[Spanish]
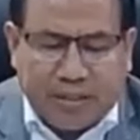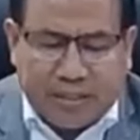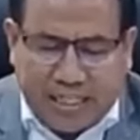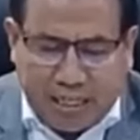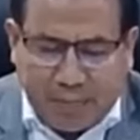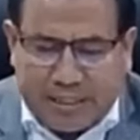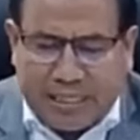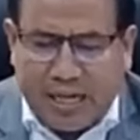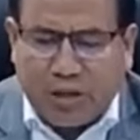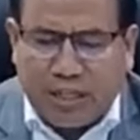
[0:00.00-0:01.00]
que los
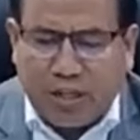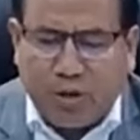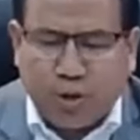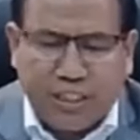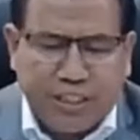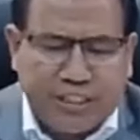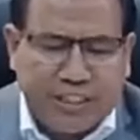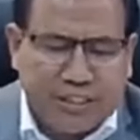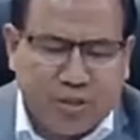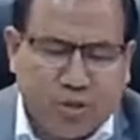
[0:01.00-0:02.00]
docentes no somos
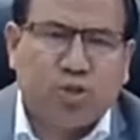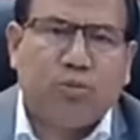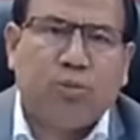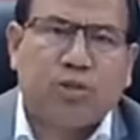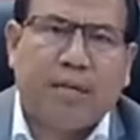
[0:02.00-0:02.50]
apóstoles,